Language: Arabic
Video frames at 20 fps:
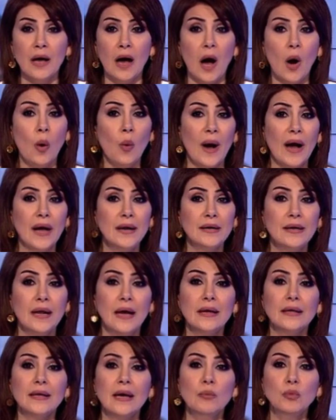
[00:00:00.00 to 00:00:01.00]
او ان
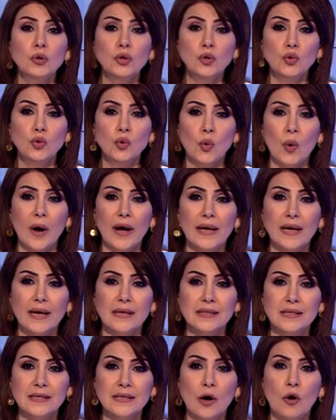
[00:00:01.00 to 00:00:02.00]
يمدوا
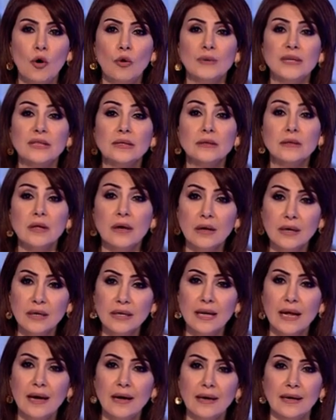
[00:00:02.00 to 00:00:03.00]
ايديهم
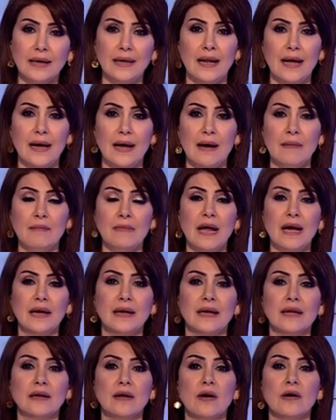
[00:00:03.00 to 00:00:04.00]
الطائله الى
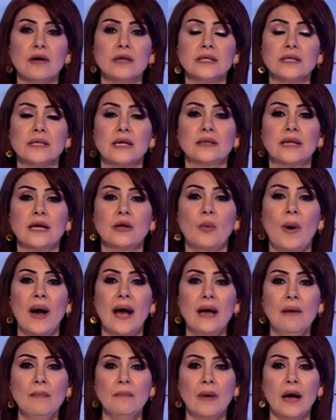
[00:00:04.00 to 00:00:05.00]
املاك خاصه
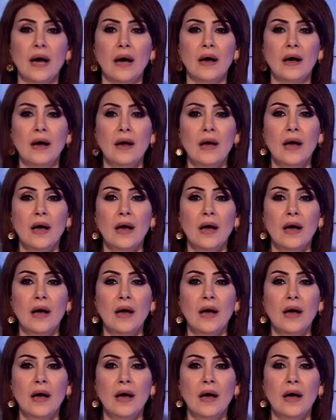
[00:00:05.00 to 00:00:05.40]
وعامه